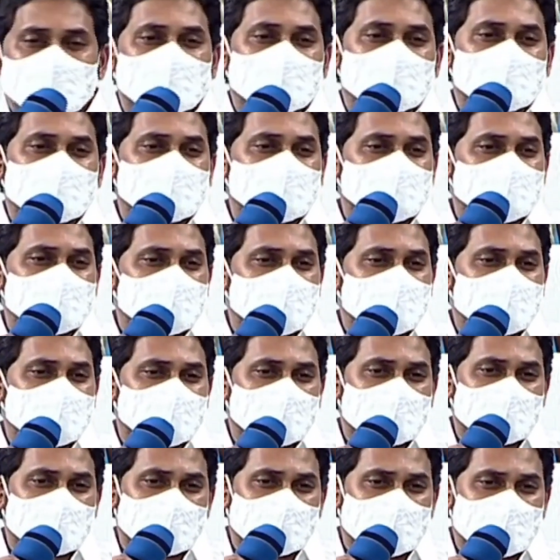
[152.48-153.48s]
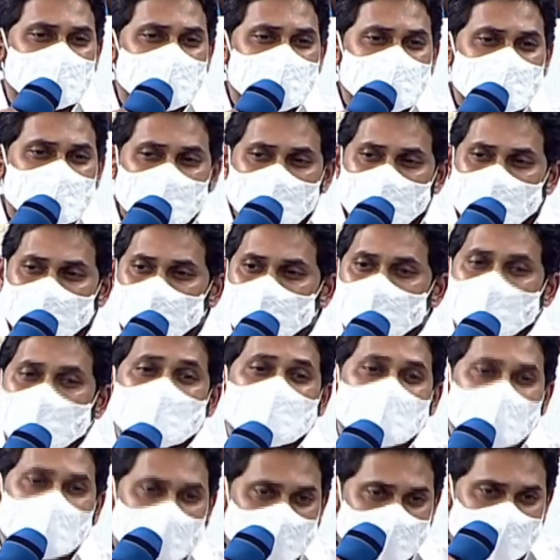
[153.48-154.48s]
ఇది ఇది ఉండేట్టుగా ఒక
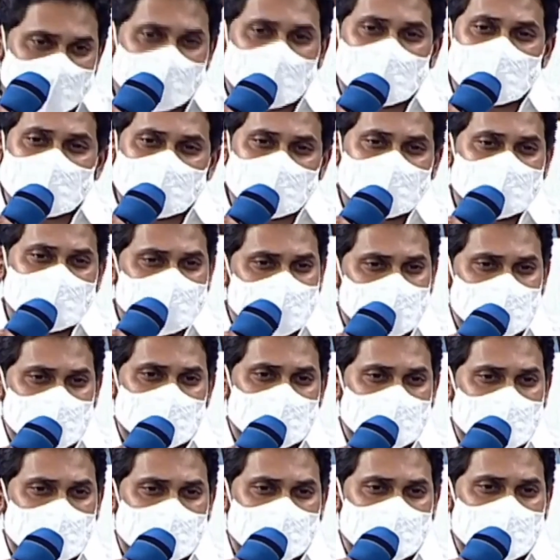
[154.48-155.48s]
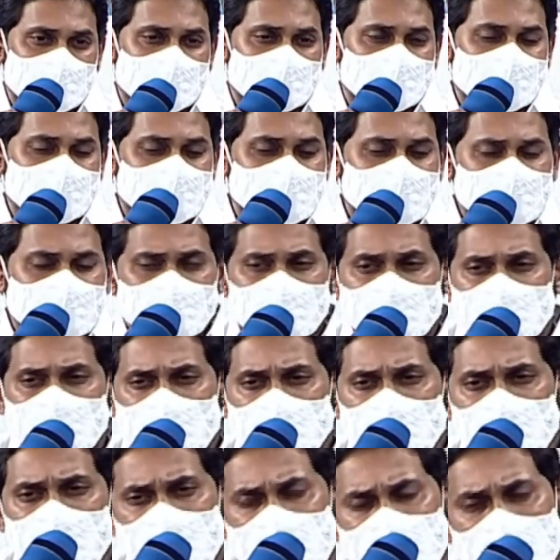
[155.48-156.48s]
డ్రైవ్ కింద తీసుకుంటా ఉన్నాం
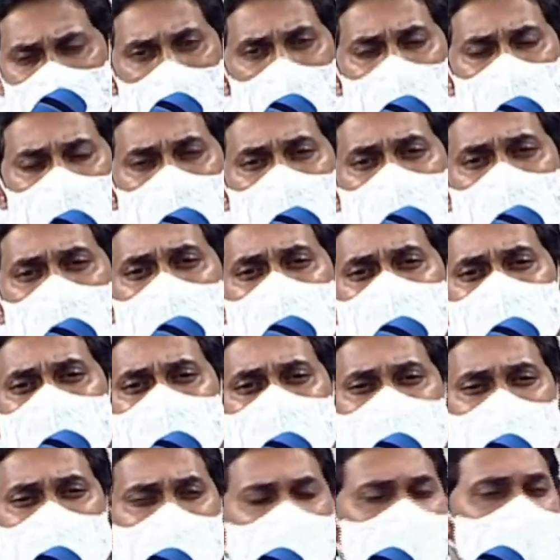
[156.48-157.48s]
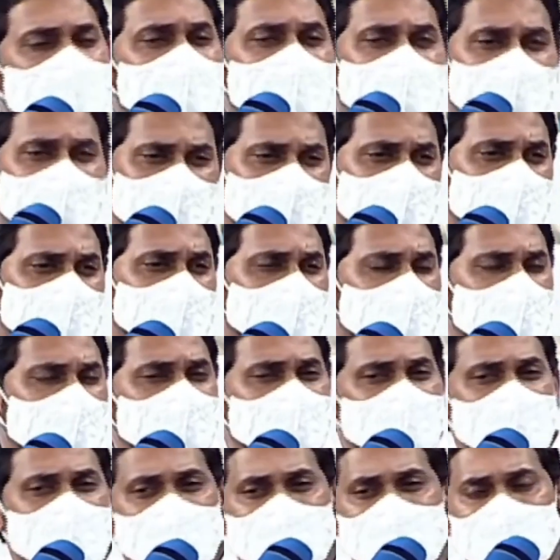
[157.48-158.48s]
ఈ యాప్ వల్ల వచ్చే అడ్వాంటేజ్ కూడా
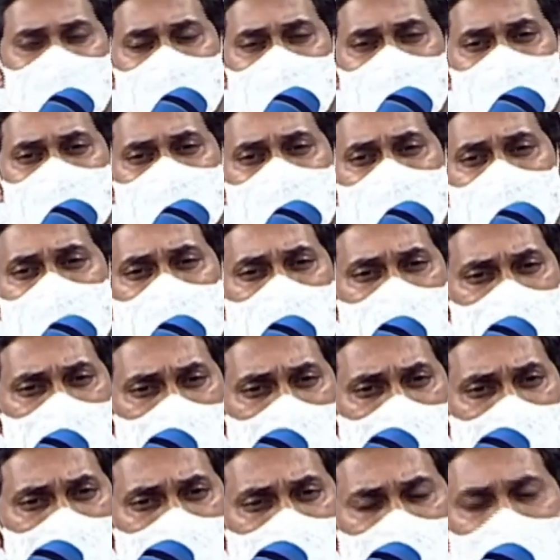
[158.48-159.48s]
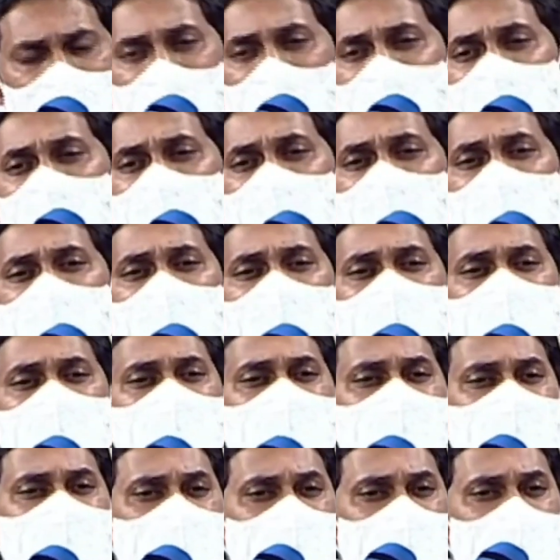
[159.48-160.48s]
ఏమిటి అంటే ఈ యాప్ మనం
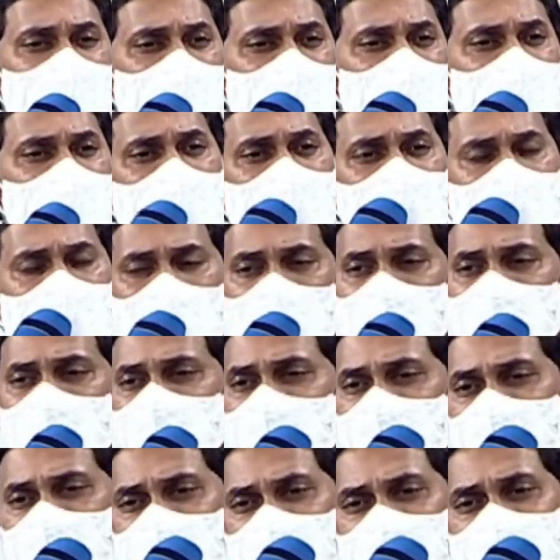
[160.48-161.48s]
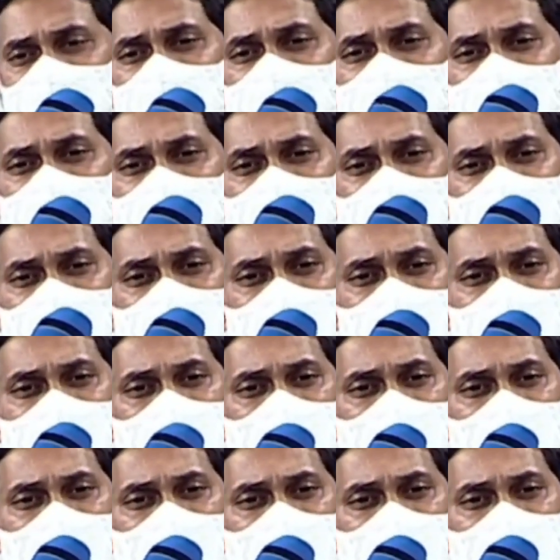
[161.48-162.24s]
డౌన్లోడ్ చేసిన వెంటనే